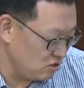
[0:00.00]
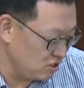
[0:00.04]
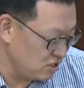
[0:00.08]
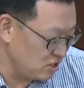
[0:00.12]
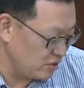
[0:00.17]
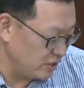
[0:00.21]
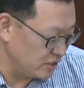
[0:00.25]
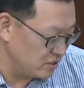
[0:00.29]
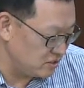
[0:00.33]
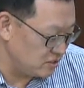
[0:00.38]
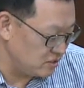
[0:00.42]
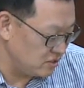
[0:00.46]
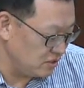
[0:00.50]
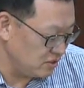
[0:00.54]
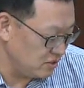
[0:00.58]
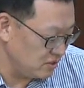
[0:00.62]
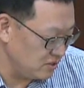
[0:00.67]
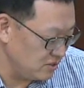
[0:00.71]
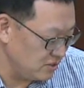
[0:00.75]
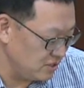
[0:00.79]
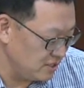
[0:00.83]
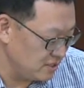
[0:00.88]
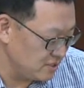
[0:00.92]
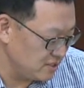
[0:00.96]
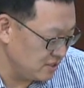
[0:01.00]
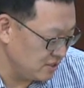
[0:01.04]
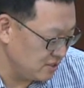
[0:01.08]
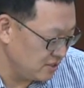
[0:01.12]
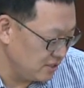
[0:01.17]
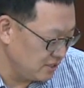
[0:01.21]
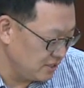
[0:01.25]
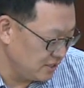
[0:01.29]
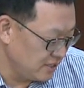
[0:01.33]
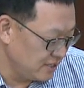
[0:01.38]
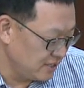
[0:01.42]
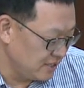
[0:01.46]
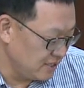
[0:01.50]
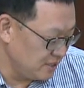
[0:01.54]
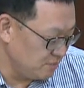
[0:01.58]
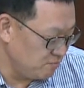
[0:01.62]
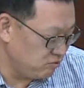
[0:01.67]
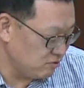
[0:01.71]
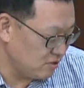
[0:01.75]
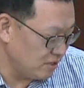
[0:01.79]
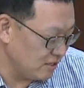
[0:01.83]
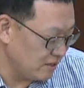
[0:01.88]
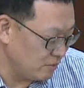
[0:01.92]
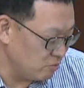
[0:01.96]
구현이 됐죠. 그래서 이
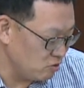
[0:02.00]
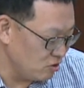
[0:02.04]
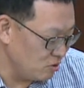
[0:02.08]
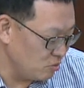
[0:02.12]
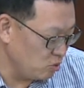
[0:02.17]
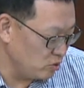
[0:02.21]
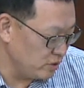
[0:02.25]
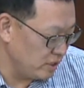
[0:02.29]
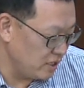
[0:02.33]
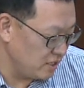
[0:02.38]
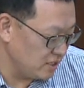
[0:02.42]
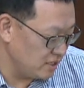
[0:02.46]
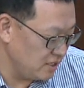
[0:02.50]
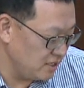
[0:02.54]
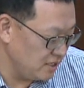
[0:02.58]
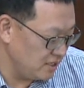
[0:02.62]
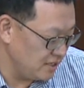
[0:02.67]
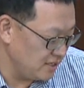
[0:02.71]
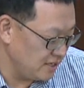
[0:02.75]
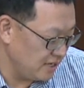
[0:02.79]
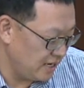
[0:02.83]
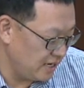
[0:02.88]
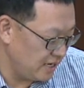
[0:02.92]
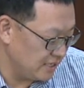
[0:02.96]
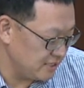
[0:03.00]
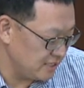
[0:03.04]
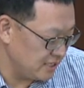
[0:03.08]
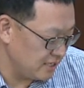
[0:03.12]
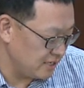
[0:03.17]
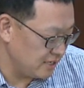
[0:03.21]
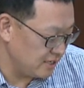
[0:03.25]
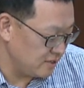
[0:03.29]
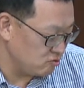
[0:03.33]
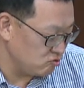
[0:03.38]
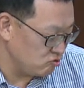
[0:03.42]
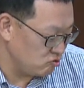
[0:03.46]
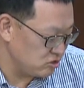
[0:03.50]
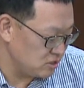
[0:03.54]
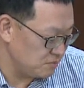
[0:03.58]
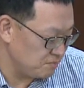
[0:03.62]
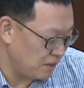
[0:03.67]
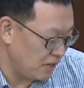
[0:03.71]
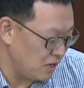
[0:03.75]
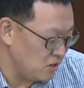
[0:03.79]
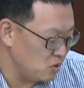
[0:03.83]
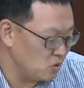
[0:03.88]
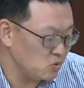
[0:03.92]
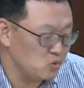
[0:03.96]
북한 감귤 보내기가 이제
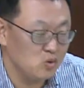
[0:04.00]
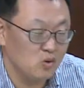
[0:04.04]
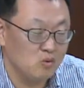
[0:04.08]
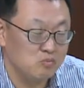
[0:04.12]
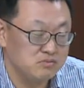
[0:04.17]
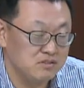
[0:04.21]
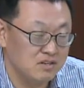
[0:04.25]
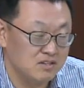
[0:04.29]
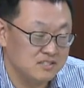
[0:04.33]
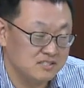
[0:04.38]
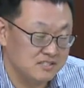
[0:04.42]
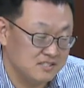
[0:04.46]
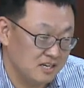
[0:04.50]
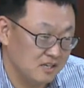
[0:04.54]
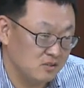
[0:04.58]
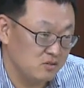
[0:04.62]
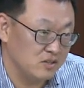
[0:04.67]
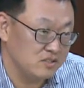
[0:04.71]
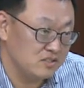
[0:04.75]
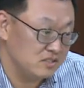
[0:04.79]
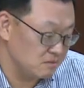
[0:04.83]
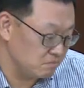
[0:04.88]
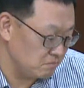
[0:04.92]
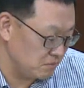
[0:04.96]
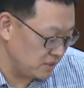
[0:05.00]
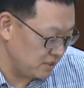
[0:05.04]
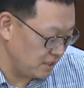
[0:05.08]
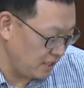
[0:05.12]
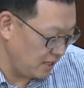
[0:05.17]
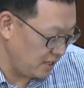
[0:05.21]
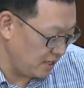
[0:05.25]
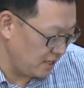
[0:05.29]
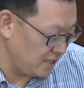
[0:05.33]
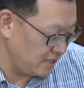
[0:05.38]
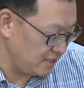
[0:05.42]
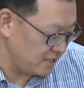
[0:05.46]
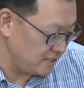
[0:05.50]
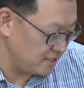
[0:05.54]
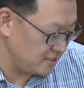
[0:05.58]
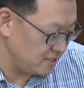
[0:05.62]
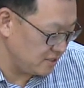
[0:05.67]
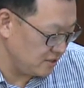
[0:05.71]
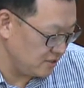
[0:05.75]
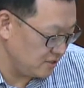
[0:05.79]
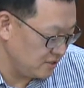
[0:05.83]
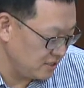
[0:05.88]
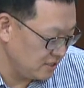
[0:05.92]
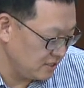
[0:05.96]
98년도부터 시작이 됐습니다.
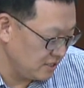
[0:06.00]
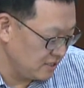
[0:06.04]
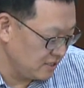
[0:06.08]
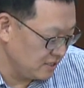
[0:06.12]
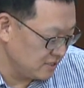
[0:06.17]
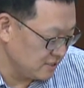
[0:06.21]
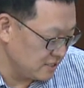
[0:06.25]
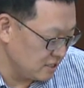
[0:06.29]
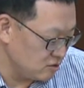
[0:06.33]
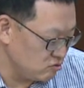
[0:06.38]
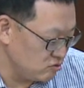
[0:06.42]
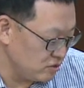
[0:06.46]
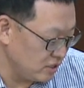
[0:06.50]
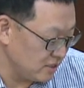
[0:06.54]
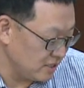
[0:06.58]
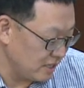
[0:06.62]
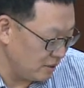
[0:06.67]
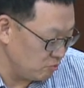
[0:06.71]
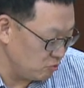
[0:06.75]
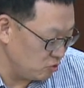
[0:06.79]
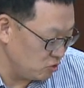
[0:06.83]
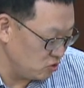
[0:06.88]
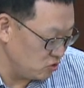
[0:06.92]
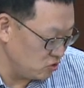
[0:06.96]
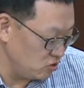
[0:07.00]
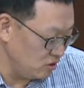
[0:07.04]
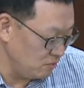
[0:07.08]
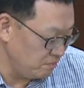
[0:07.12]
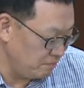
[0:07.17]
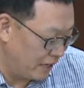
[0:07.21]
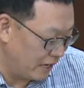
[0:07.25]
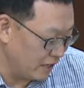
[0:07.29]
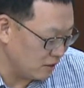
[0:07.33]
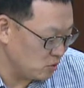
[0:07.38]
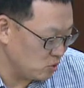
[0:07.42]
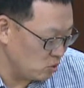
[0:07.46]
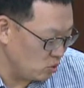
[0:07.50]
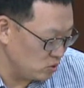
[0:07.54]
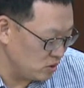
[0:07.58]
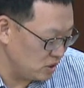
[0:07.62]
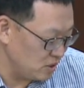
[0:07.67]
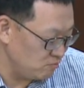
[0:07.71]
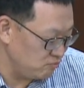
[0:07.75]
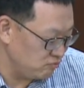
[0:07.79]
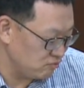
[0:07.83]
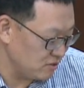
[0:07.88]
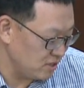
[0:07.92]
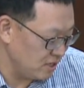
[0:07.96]
그래서 제주산 감귤
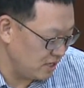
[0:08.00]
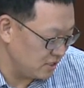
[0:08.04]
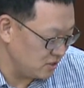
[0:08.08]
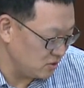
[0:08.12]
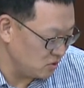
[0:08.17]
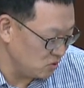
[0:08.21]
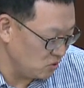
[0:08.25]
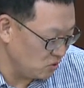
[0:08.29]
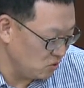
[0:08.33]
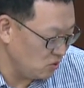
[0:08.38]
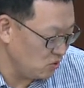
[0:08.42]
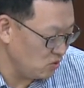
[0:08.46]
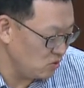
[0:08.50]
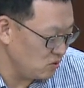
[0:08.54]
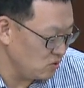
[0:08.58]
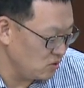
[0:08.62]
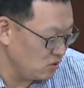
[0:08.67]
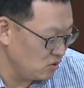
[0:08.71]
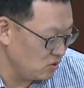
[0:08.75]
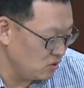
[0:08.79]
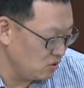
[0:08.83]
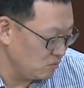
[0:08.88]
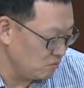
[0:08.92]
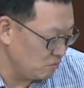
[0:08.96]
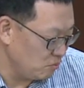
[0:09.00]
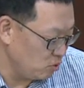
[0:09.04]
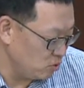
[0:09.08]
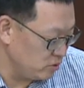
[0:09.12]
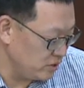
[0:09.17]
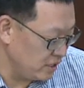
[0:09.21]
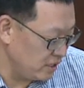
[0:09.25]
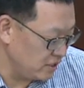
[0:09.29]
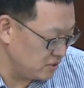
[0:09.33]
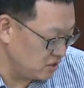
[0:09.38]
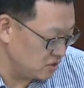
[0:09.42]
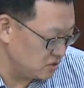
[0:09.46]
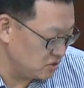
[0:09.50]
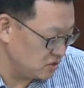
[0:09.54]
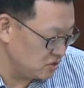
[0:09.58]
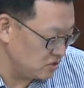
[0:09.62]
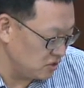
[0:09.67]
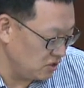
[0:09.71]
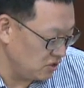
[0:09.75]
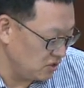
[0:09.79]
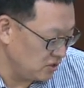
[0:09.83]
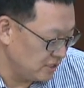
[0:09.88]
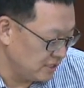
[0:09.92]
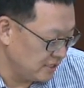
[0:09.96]
100톤이 북한으로
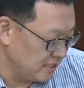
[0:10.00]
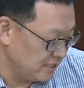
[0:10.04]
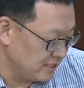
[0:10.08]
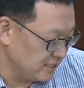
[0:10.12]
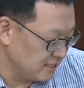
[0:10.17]
보내졌죠.